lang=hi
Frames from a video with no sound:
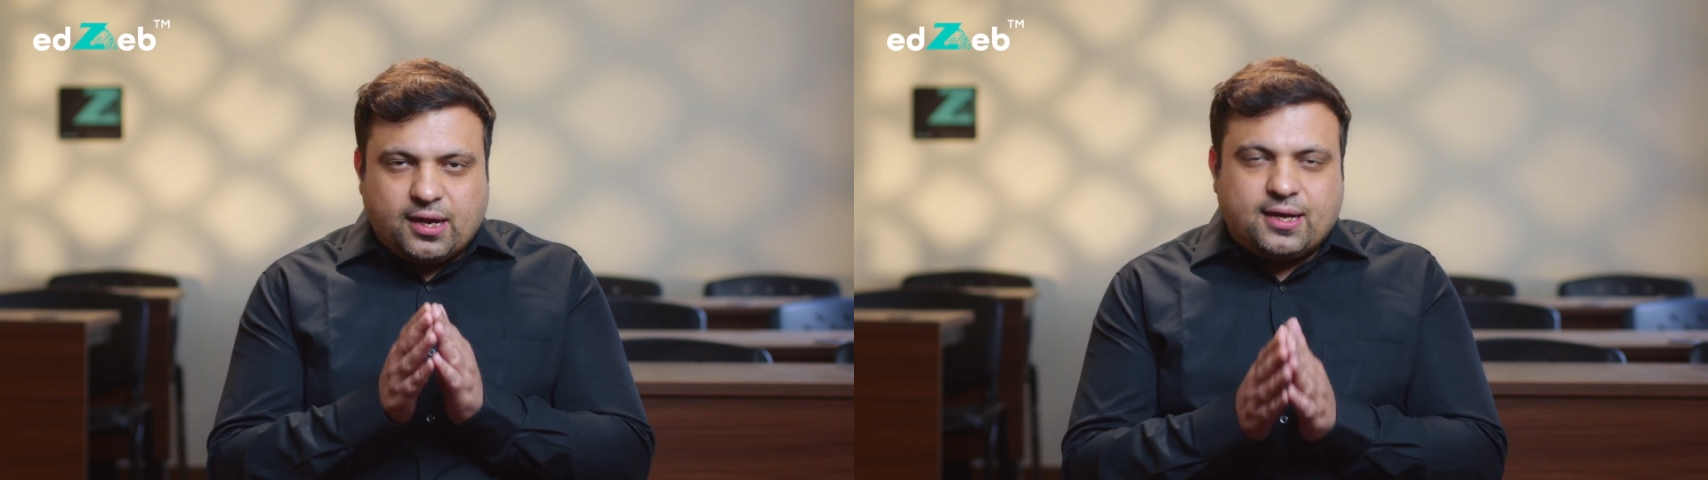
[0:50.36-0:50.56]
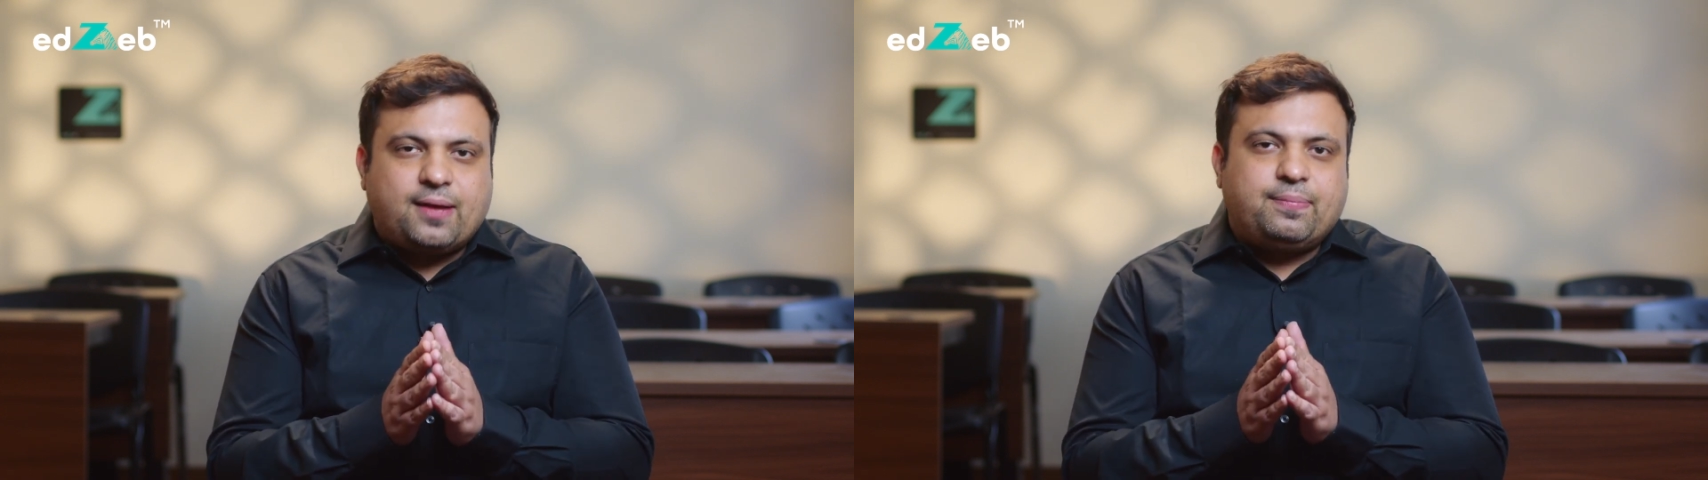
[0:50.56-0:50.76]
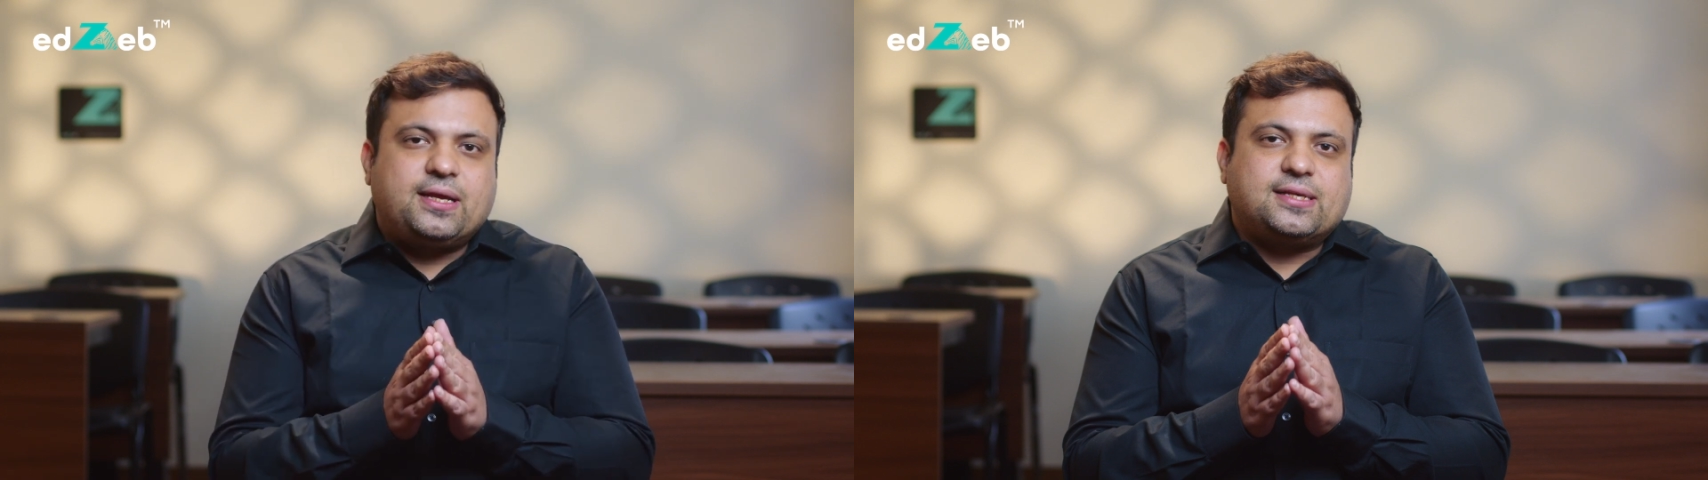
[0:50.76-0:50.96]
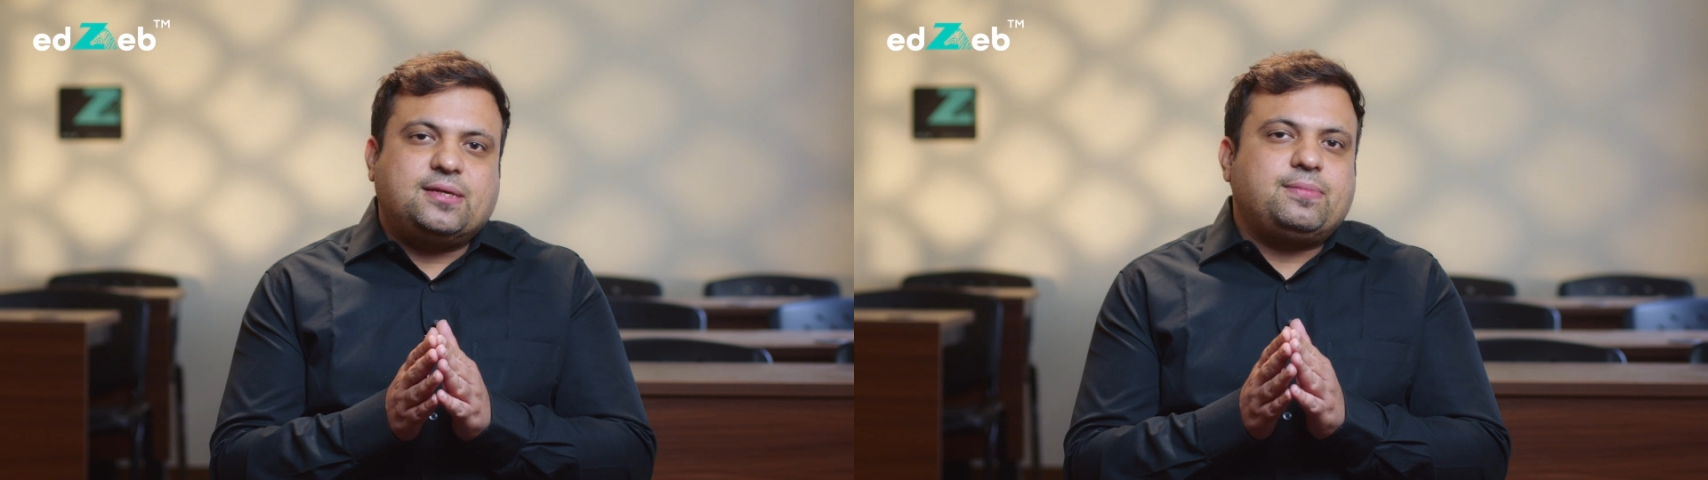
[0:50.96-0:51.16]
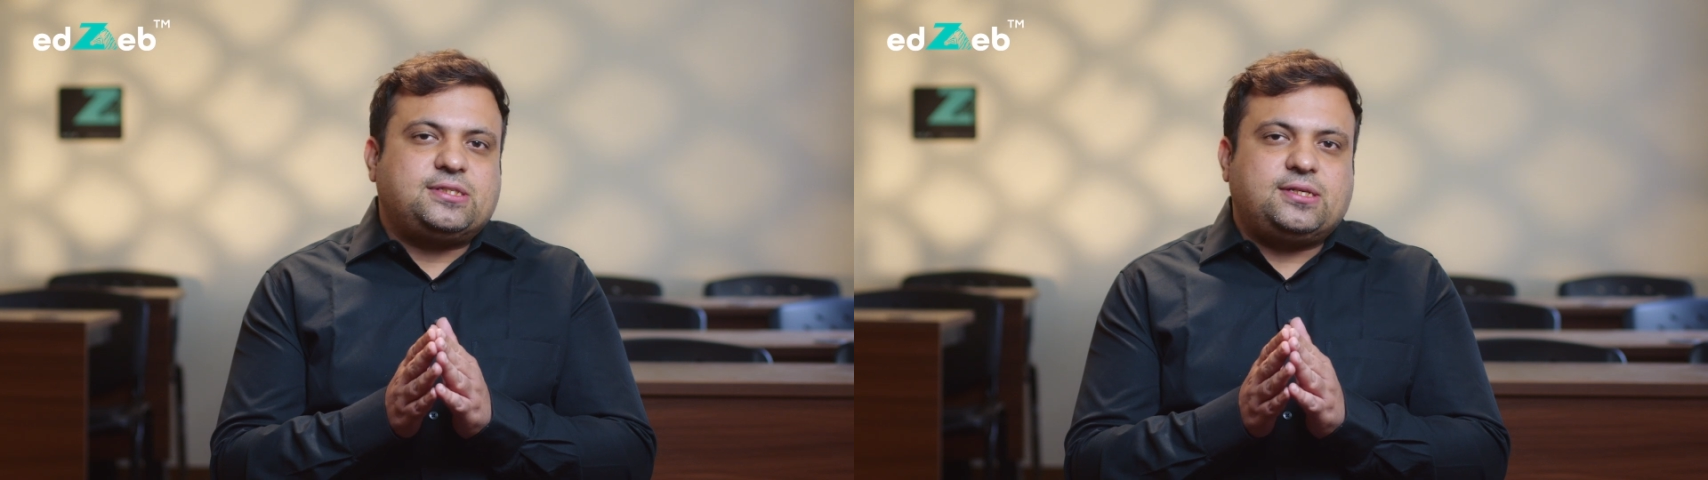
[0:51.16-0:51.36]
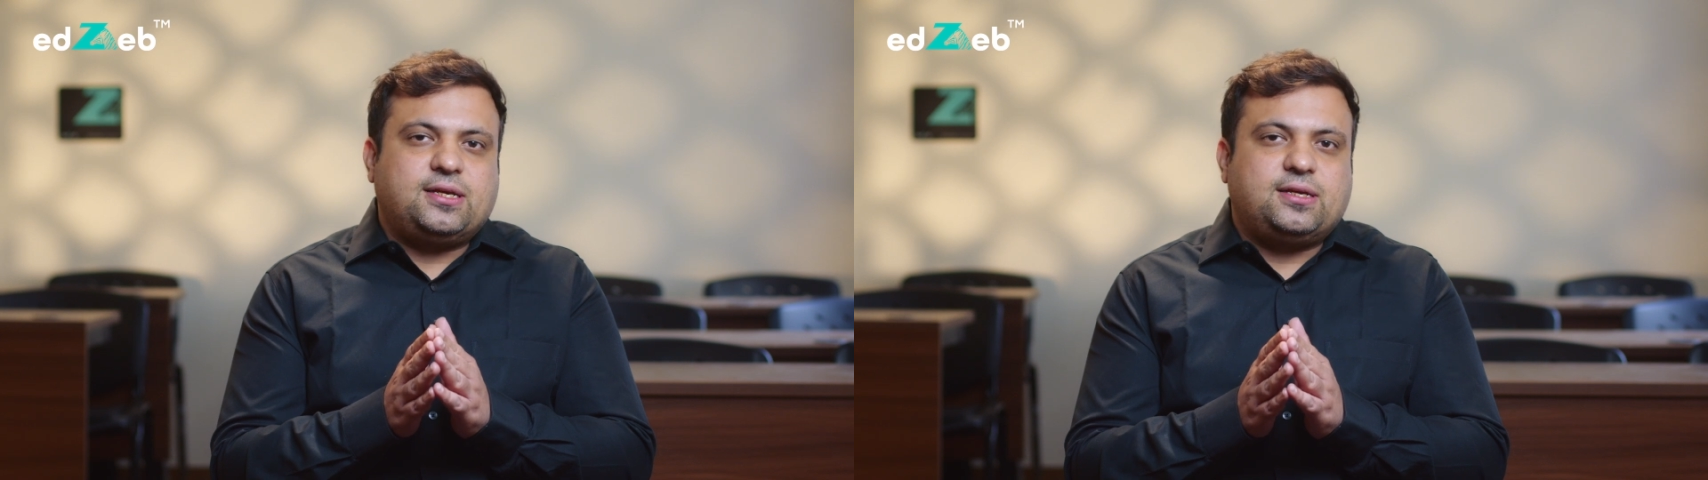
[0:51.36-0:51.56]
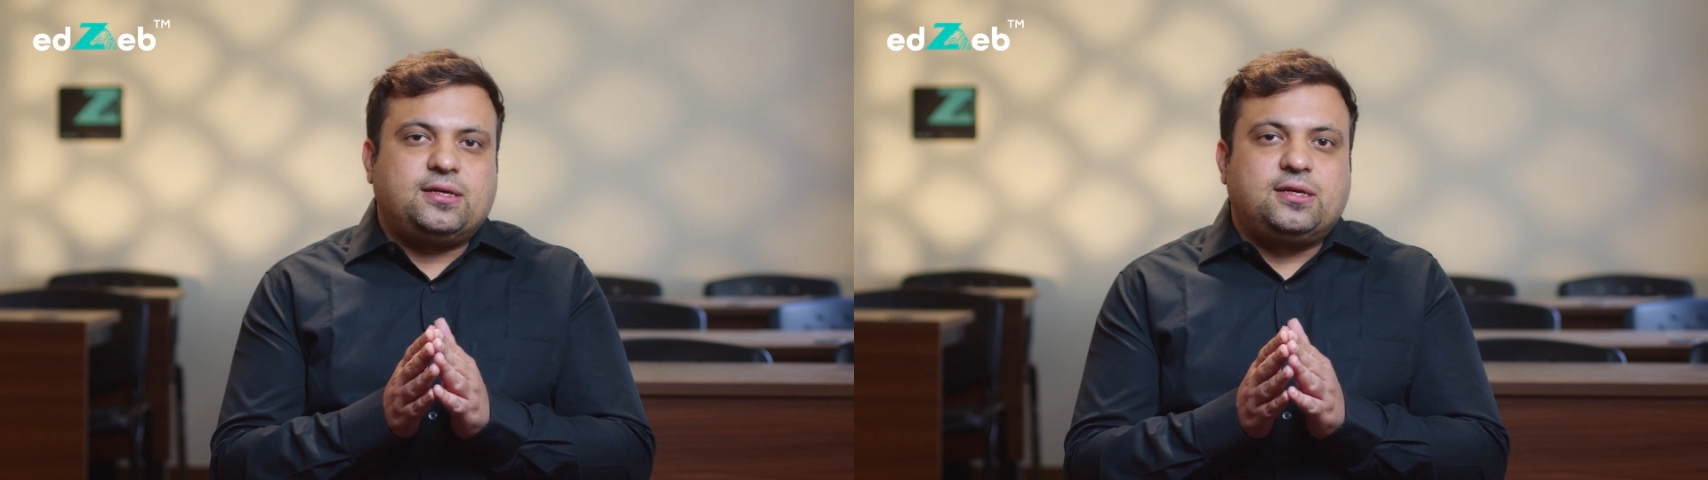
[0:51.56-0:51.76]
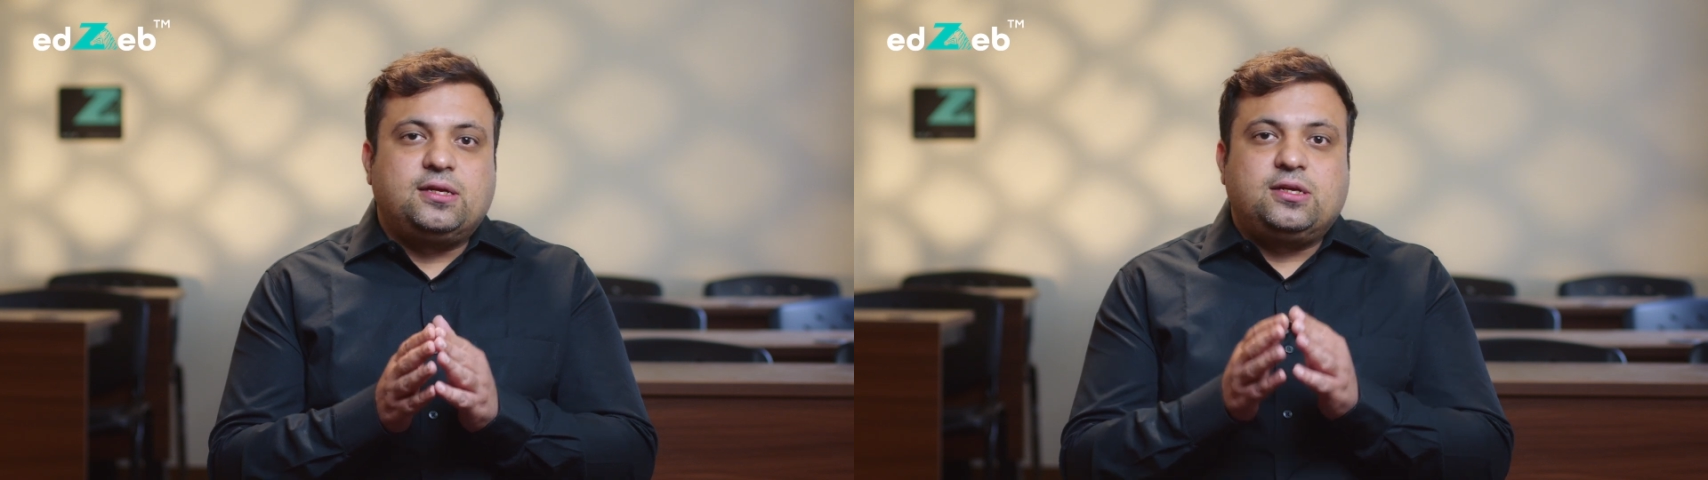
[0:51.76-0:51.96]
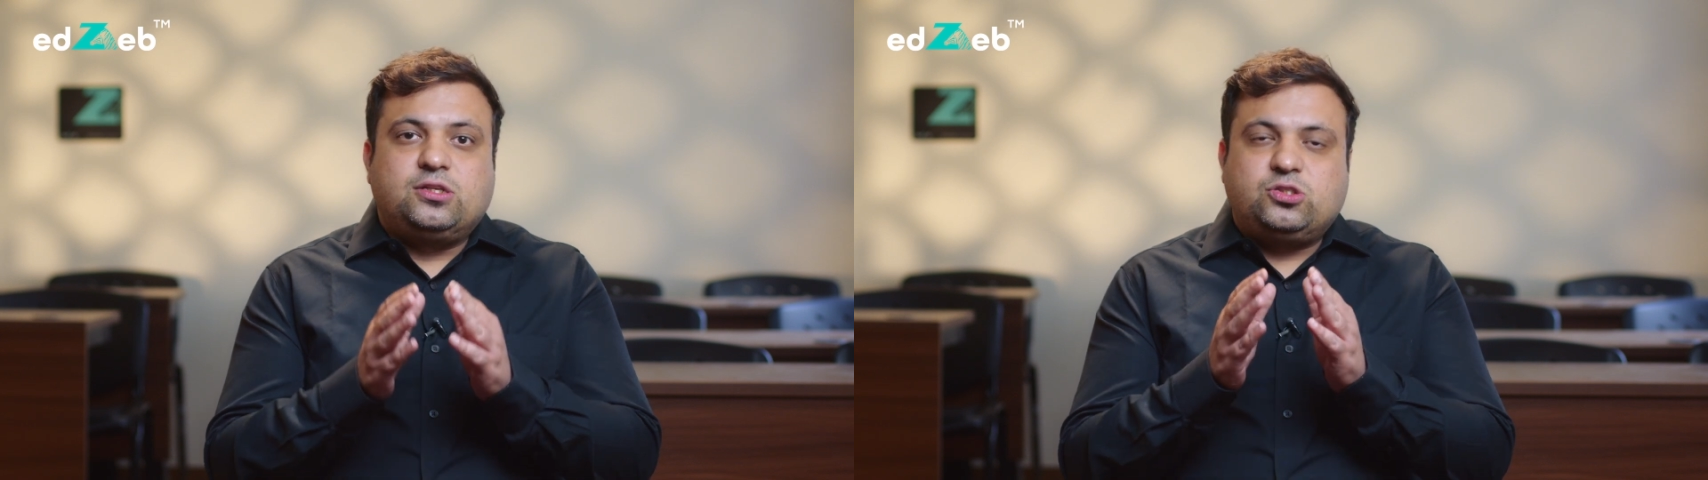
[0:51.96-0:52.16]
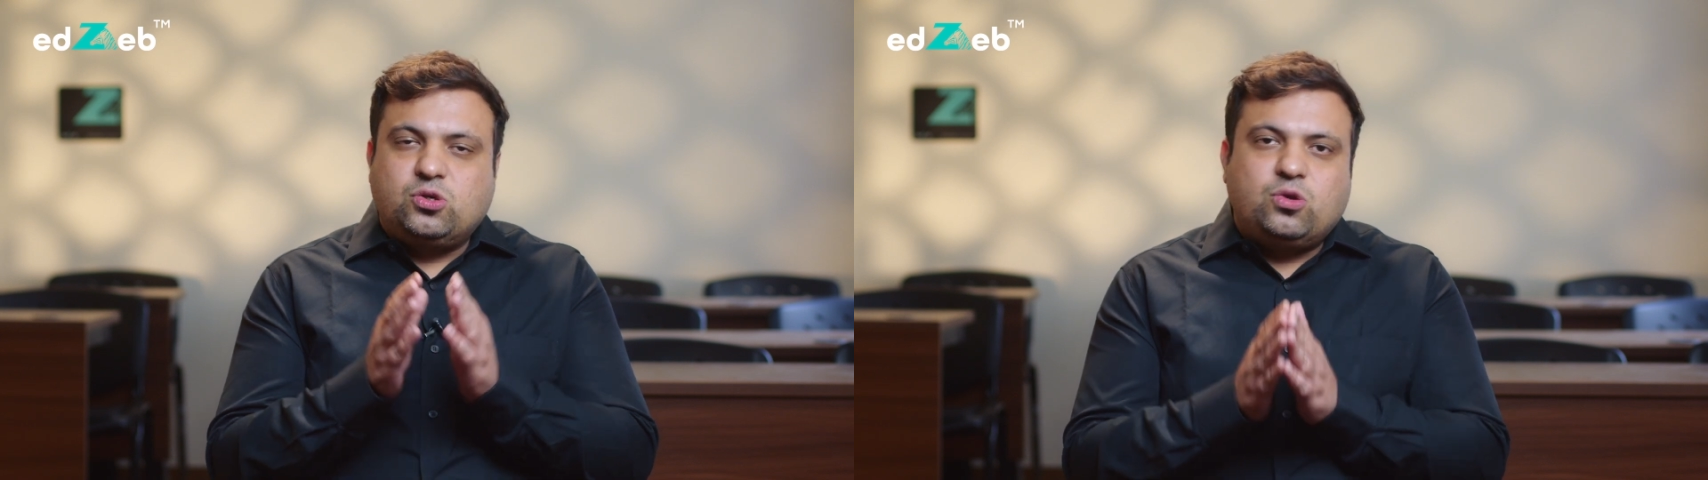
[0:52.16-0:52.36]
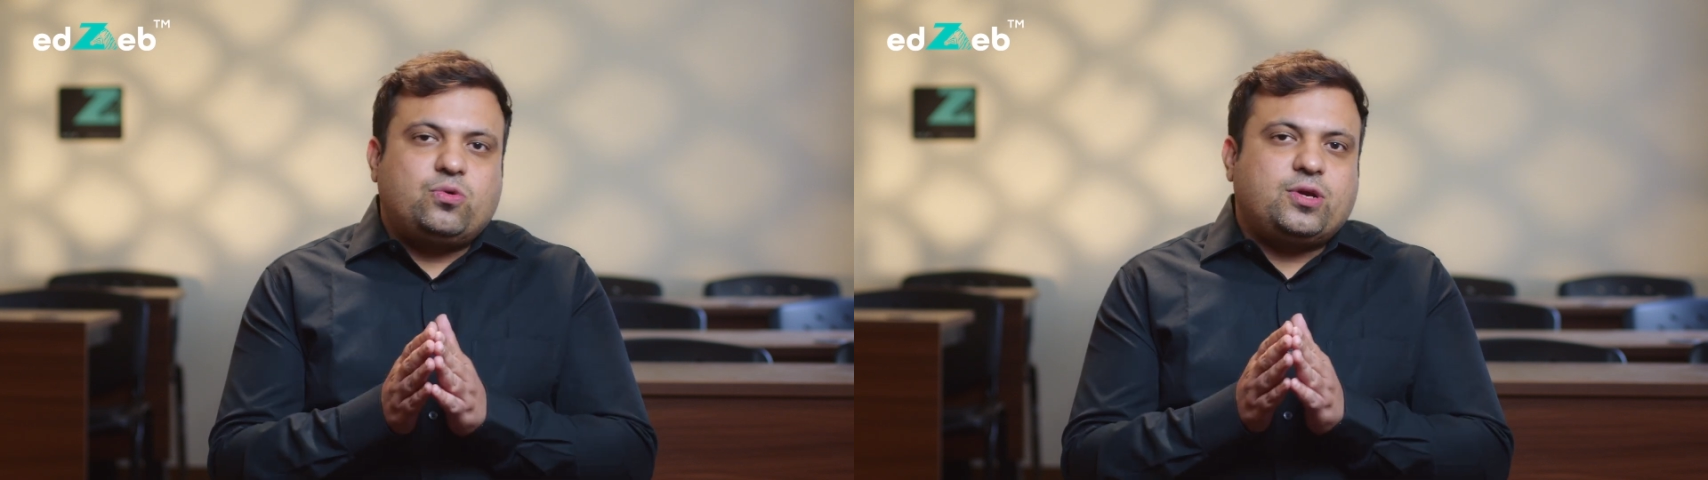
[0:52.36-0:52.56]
अगर आप एक ऐसे बच्चे हैं जो लोगों